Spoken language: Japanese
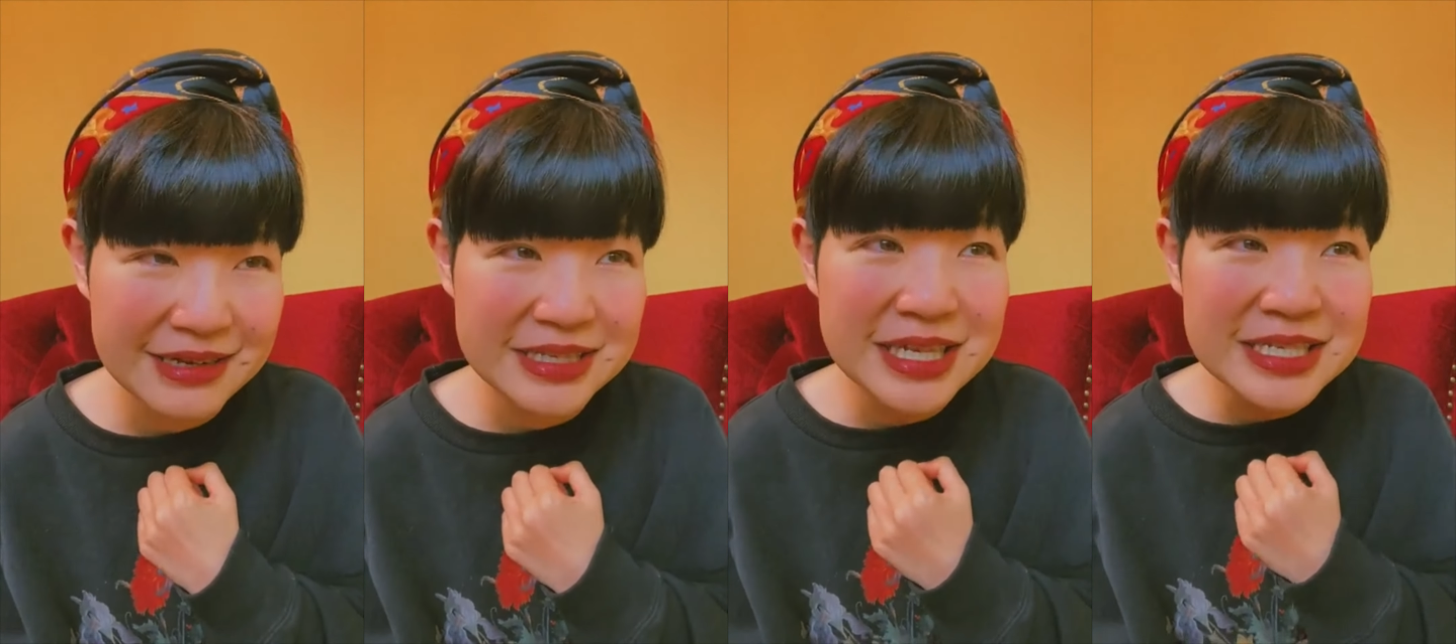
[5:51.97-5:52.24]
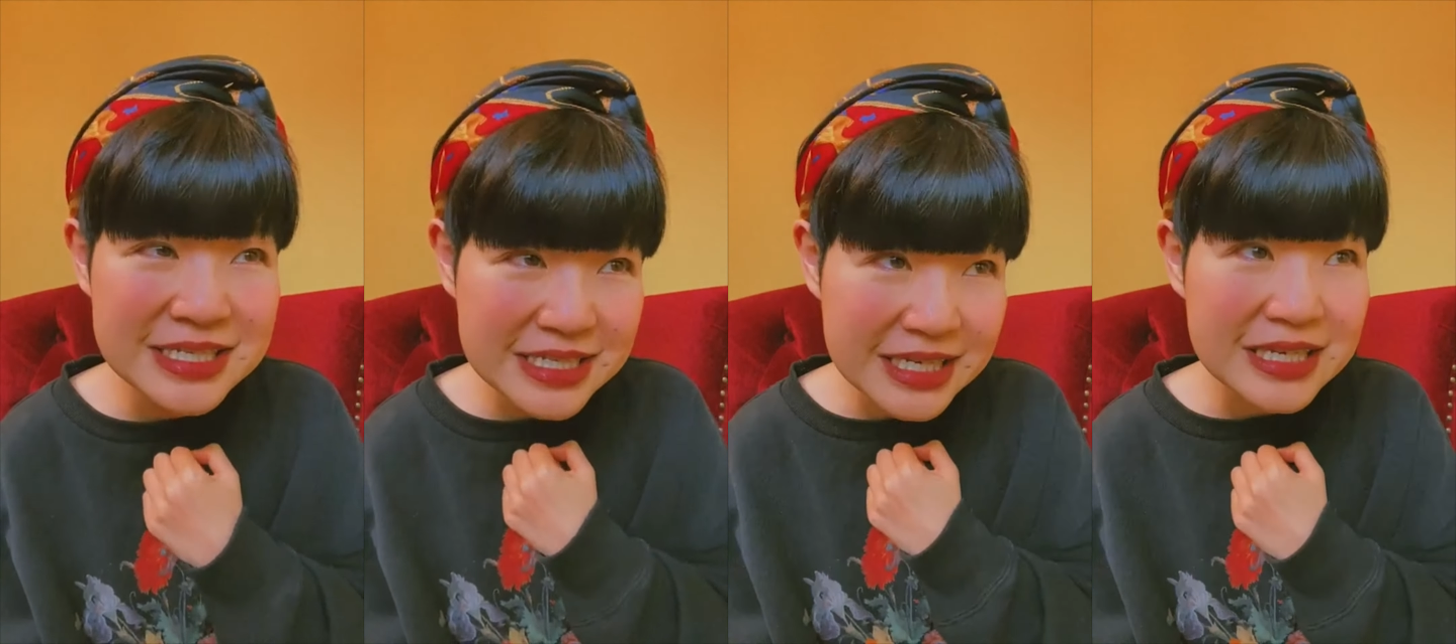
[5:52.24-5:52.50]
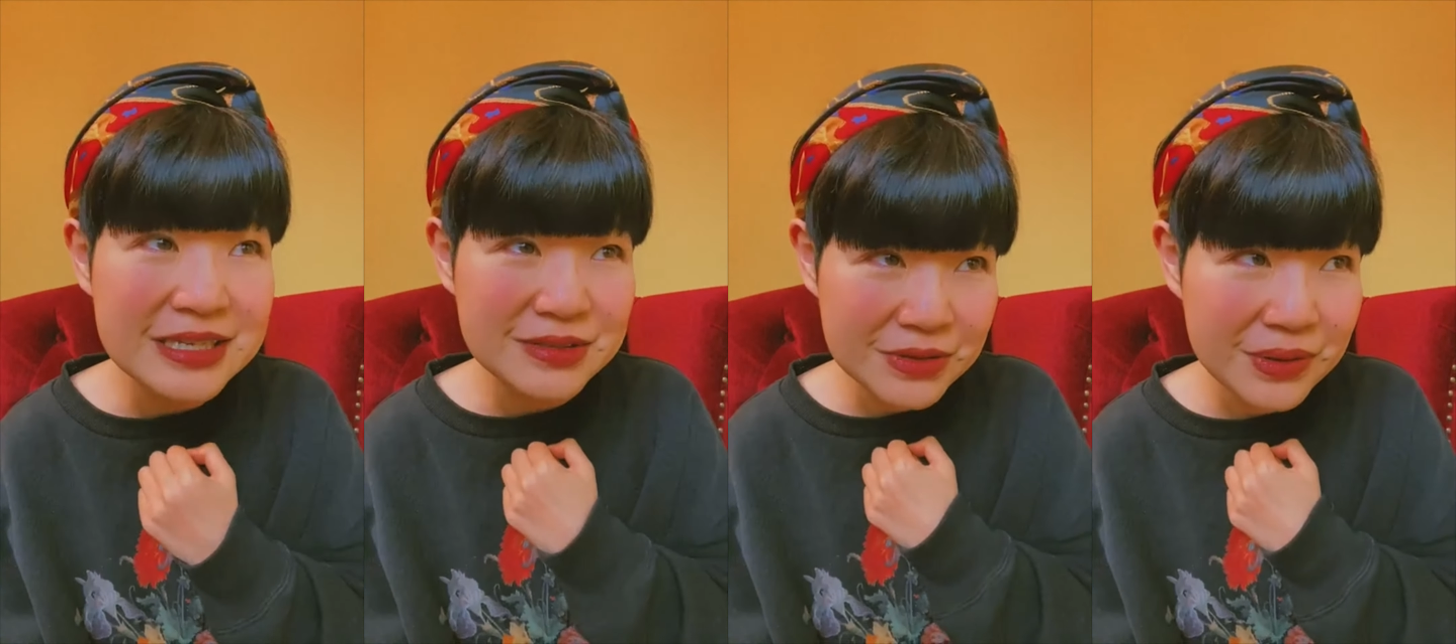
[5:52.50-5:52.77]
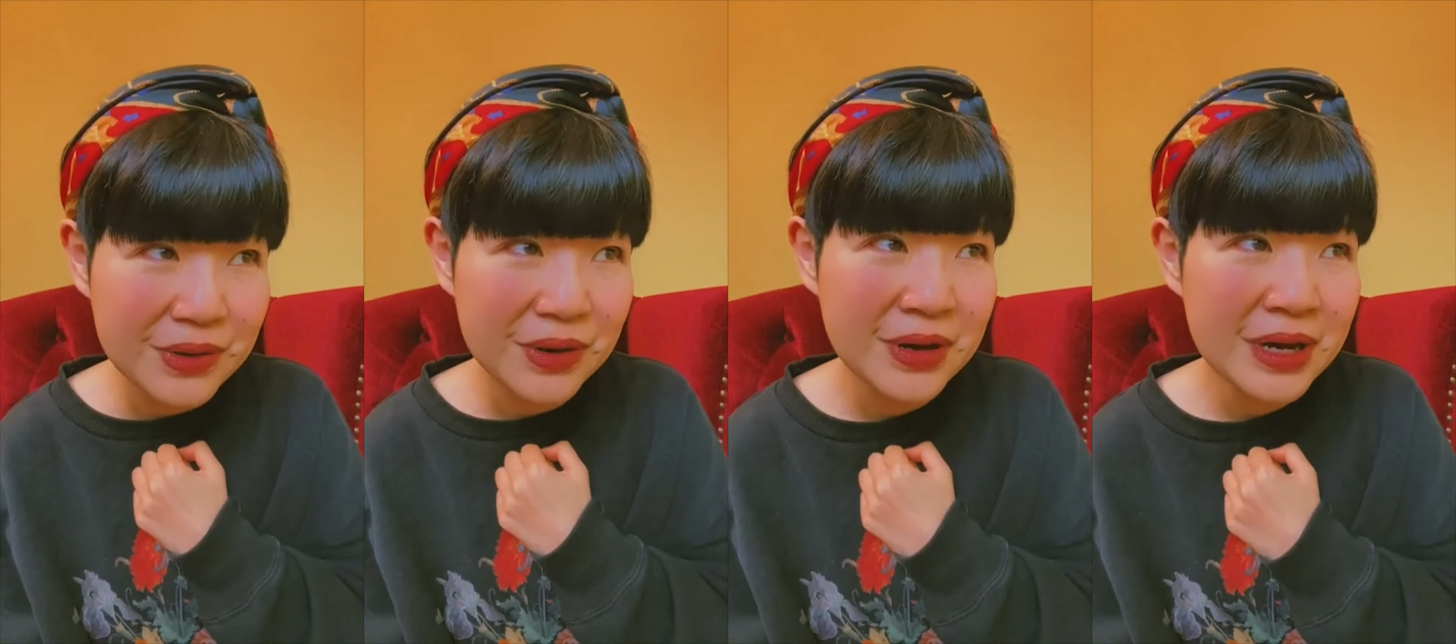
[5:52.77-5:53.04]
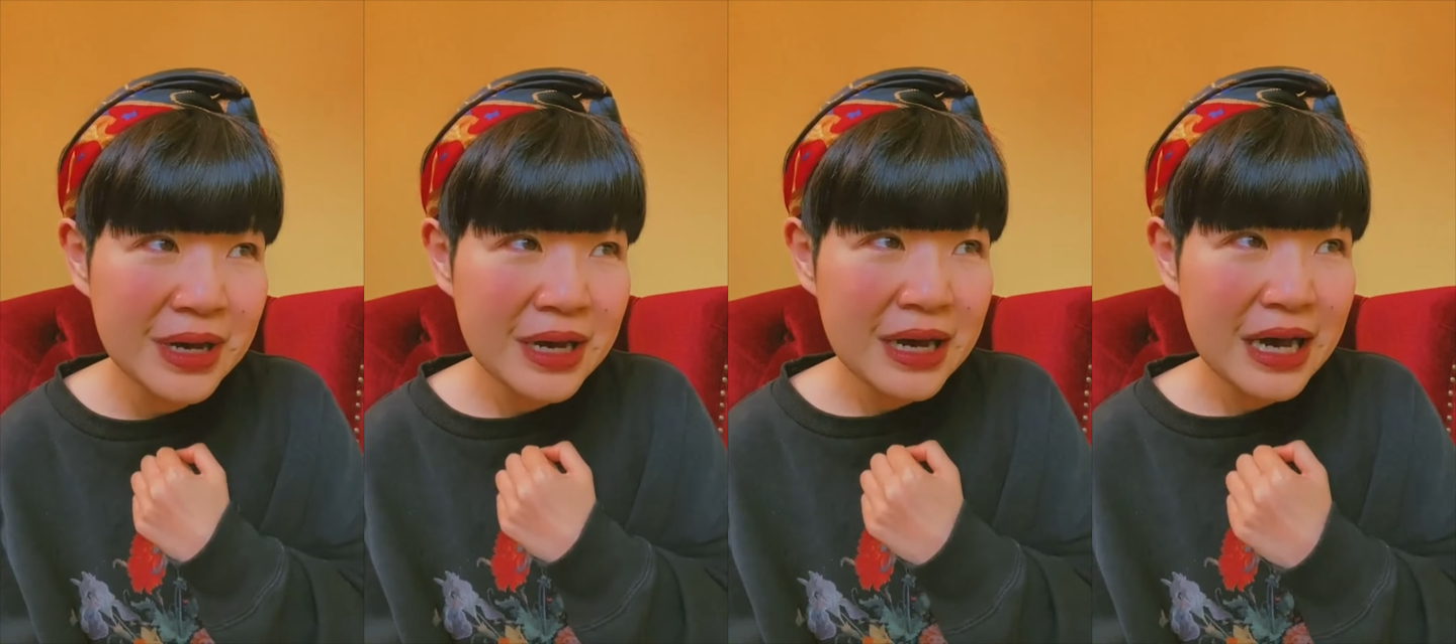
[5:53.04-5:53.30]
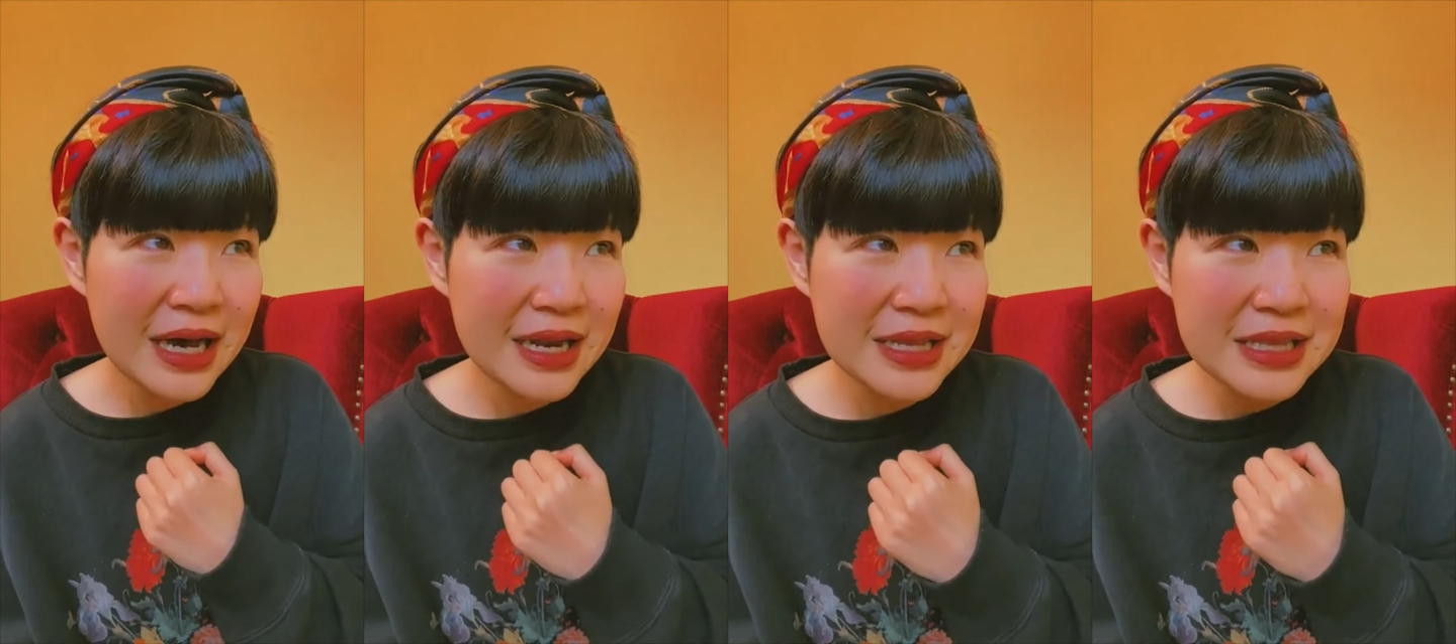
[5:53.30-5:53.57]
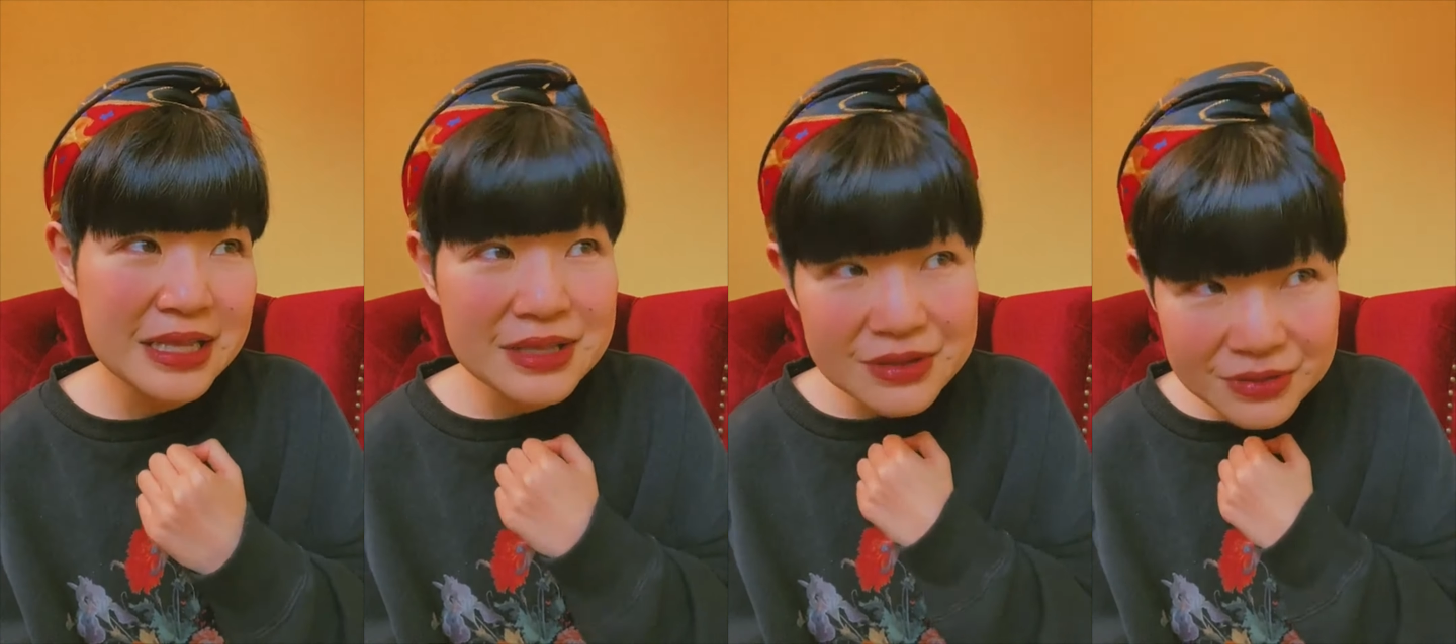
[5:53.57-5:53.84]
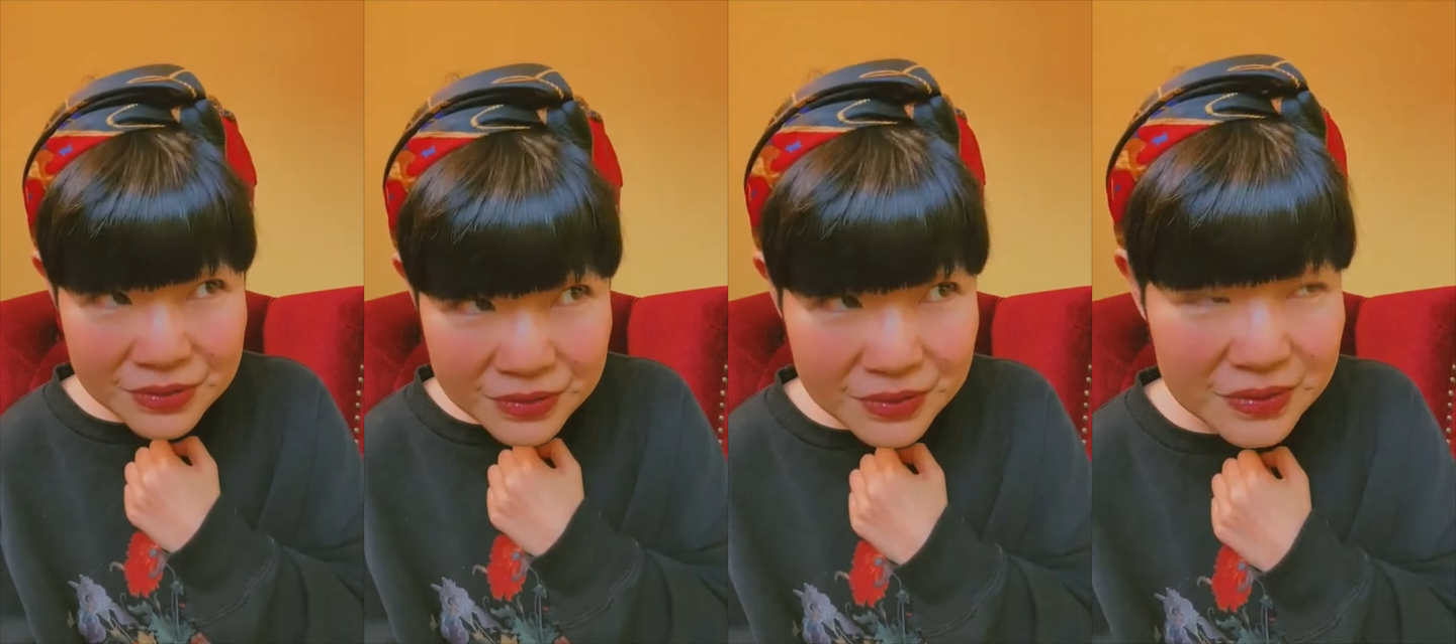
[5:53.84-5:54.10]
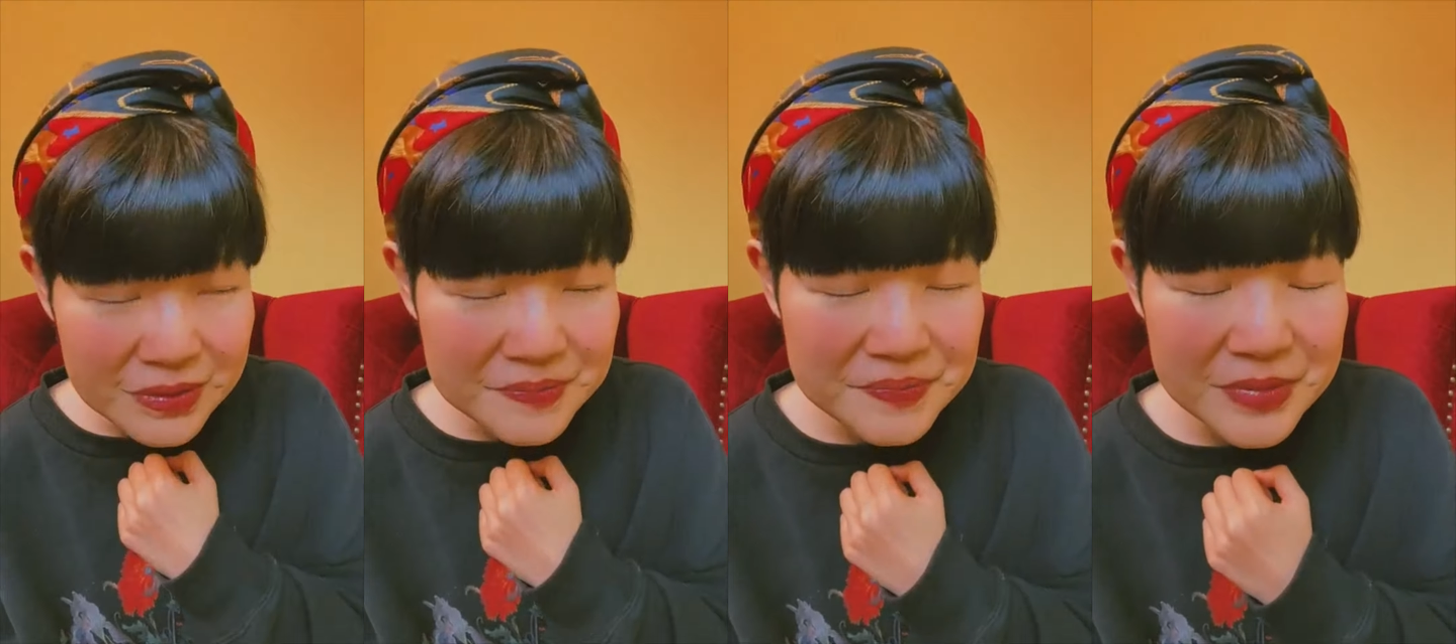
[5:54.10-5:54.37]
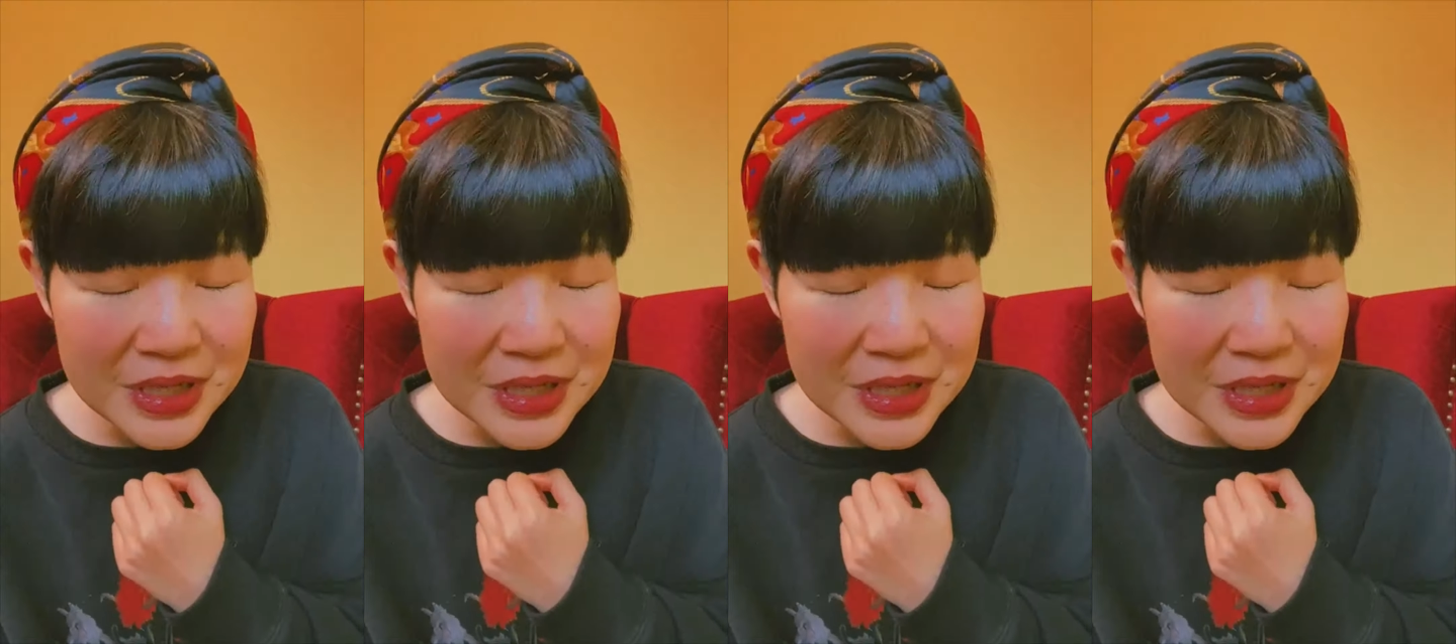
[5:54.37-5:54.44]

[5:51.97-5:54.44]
私きっと、あなたの